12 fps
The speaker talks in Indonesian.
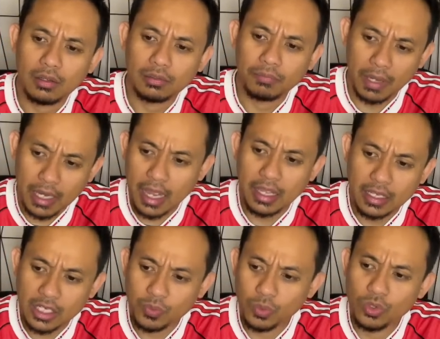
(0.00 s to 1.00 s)
Mereka
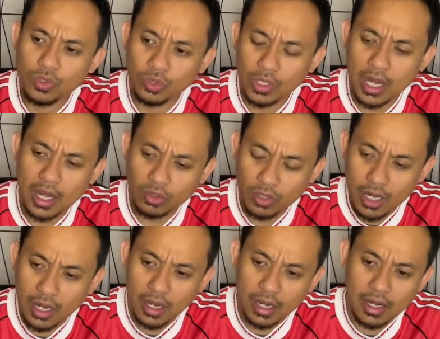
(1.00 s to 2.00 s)
inginnya 10 juta dan itu
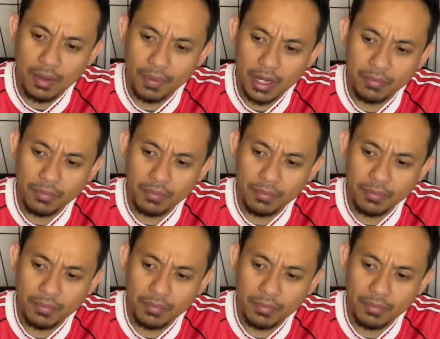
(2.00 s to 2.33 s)
ada ada apa